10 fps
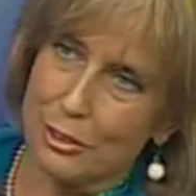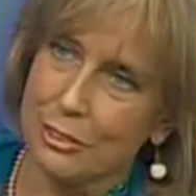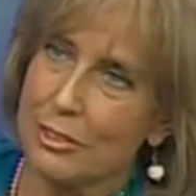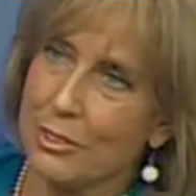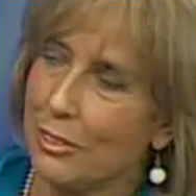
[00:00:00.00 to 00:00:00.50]

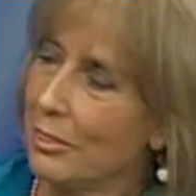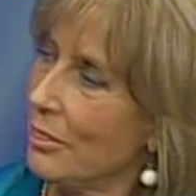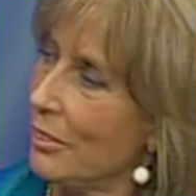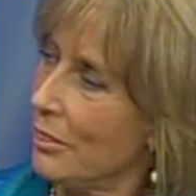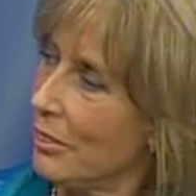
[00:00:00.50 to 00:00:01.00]
per,
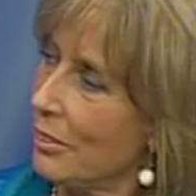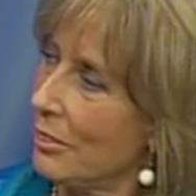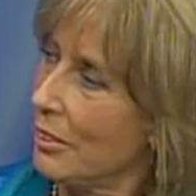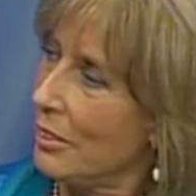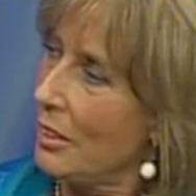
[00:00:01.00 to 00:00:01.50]

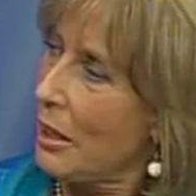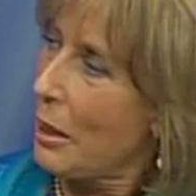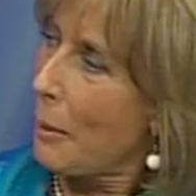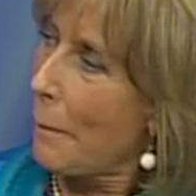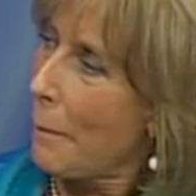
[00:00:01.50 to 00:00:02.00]
eh, per
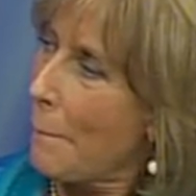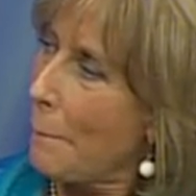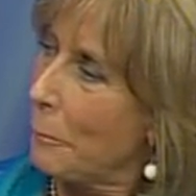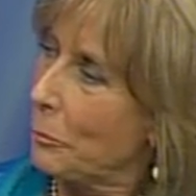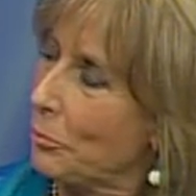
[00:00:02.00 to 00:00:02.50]
capire che cosa
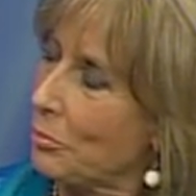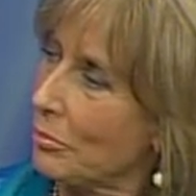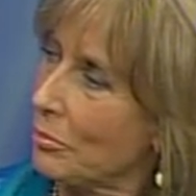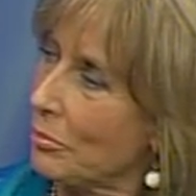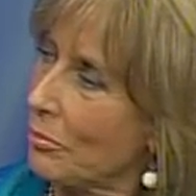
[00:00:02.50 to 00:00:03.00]

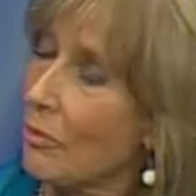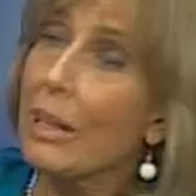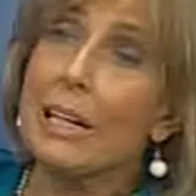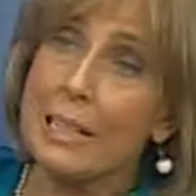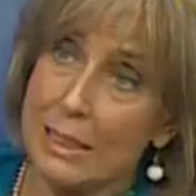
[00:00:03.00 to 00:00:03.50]
sostituisce questa
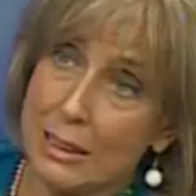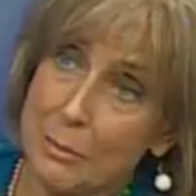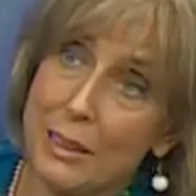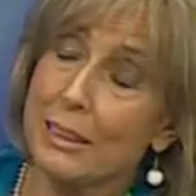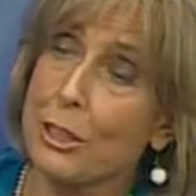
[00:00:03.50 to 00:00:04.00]
sostanza.
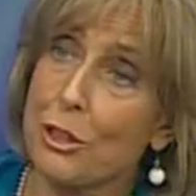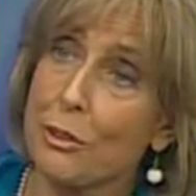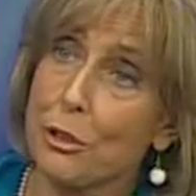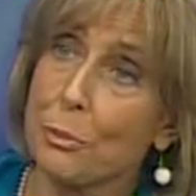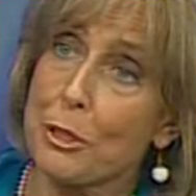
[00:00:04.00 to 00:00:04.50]
Esattamente, nella...
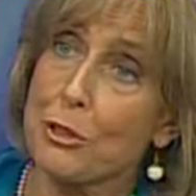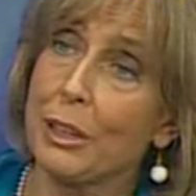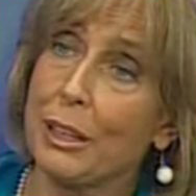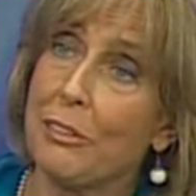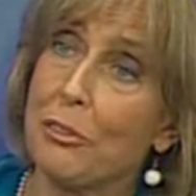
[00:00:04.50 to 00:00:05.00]
cioè, sono persone
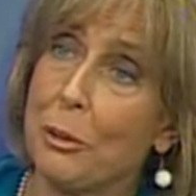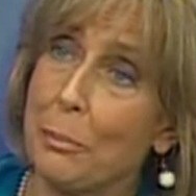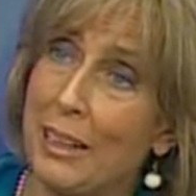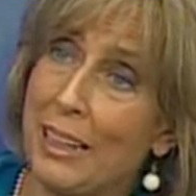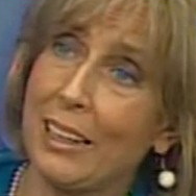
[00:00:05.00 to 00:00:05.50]
che devono
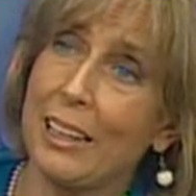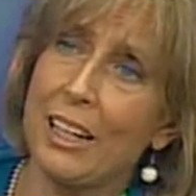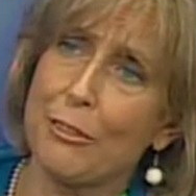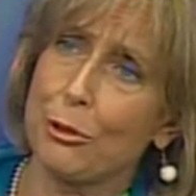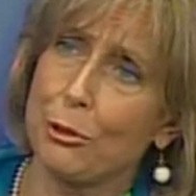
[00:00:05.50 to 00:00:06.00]
imparare
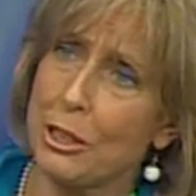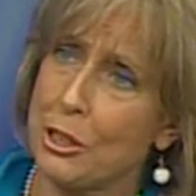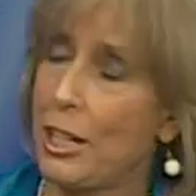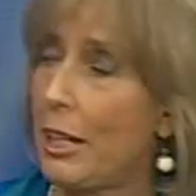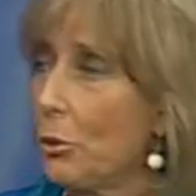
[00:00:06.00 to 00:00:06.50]
a
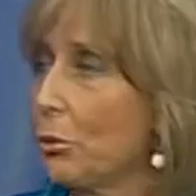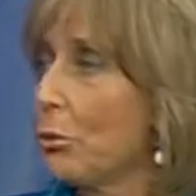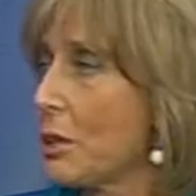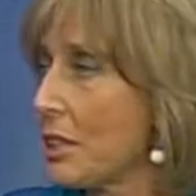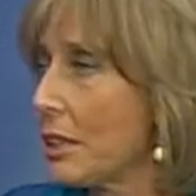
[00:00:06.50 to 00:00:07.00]
fronteggiare tutta
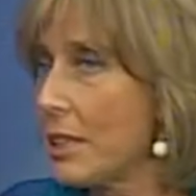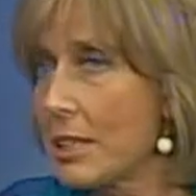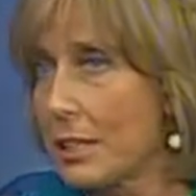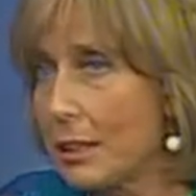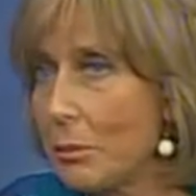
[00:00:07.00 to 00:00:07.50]
una serie di
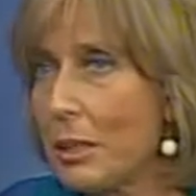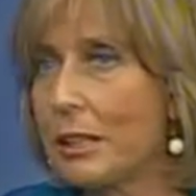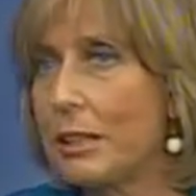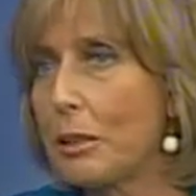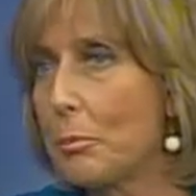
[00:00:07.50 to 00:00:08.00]

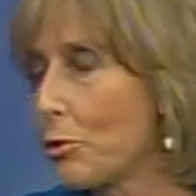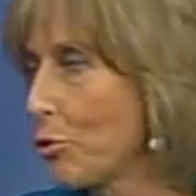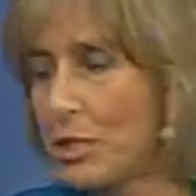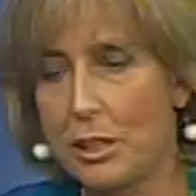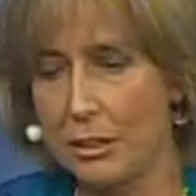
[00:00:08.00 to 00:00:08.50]
sentimenti che possono
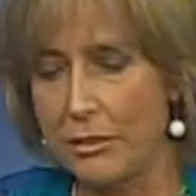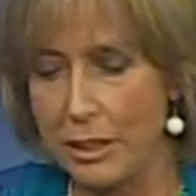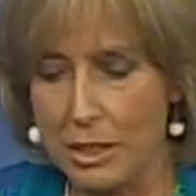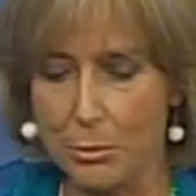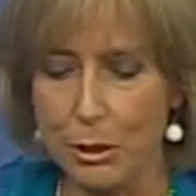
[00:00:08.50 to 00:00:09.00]
essere di
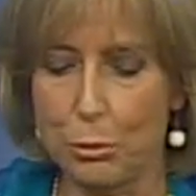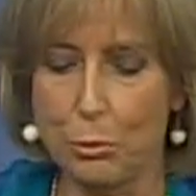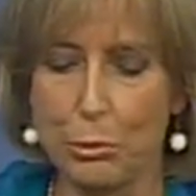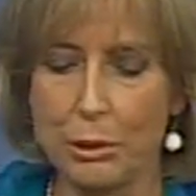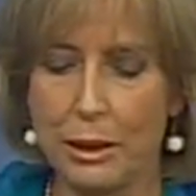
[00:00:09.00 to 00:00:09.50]
varissima
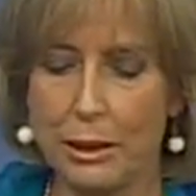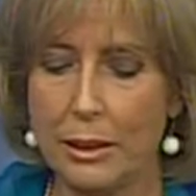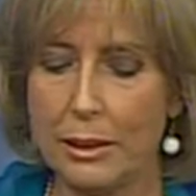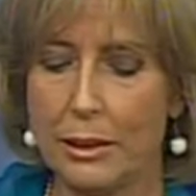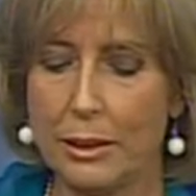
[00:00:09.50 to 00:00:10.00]
natura,
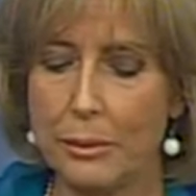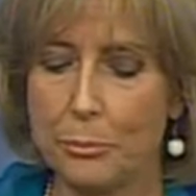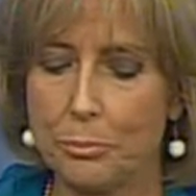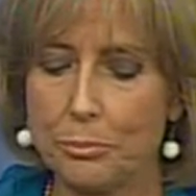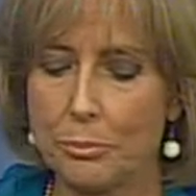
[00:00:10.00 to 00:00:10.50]

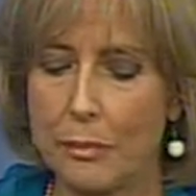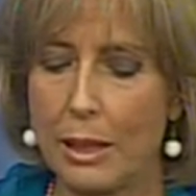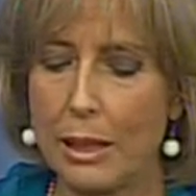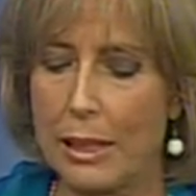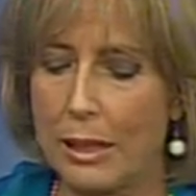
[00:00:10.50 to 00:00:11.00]
ehm,
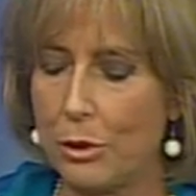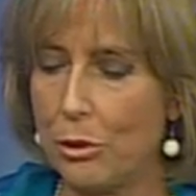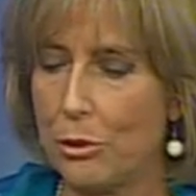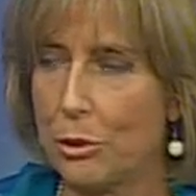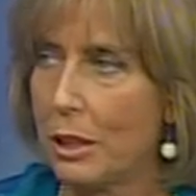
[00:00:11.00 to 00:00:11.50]
la
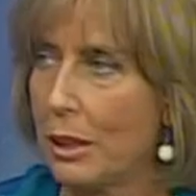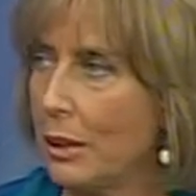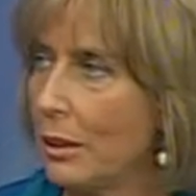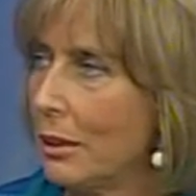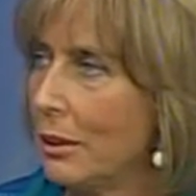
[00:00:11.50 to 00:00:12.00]
noia,
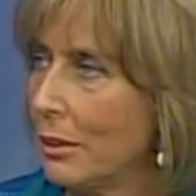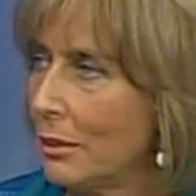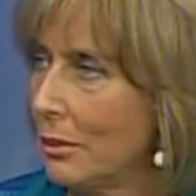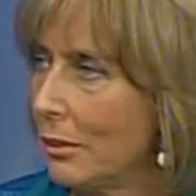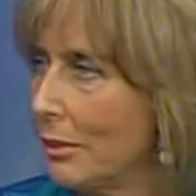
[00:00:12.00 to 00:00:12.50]
eh,
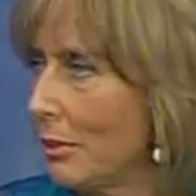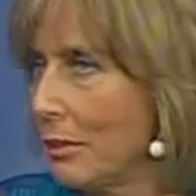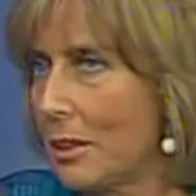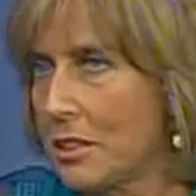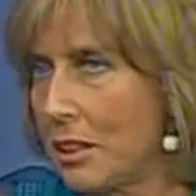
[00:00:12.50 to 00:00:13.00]
la,
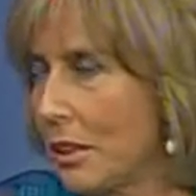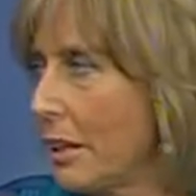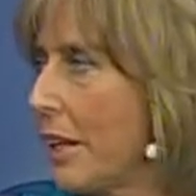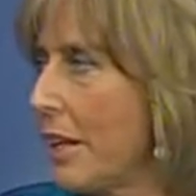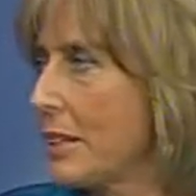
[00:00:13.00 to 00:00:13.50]
la,
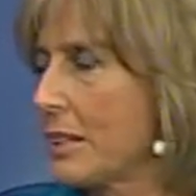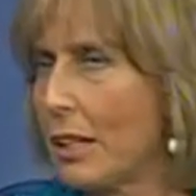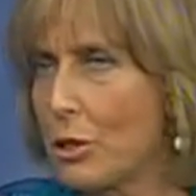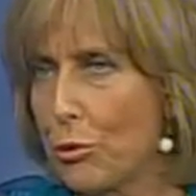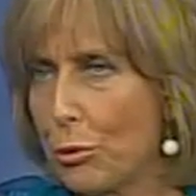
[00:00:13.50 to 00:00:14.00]
stanchezza,
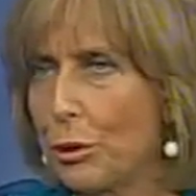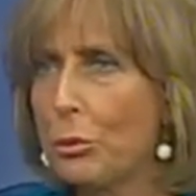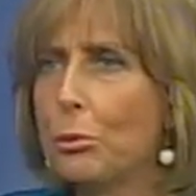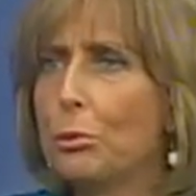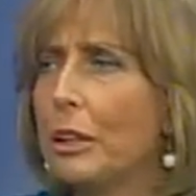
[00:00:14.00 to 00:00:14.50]
la
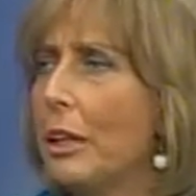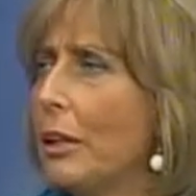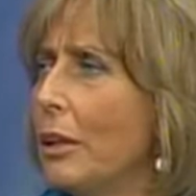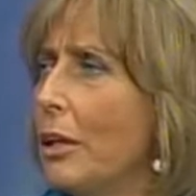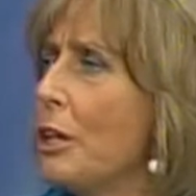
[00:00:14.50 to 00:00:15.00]
solitudine. Il successo.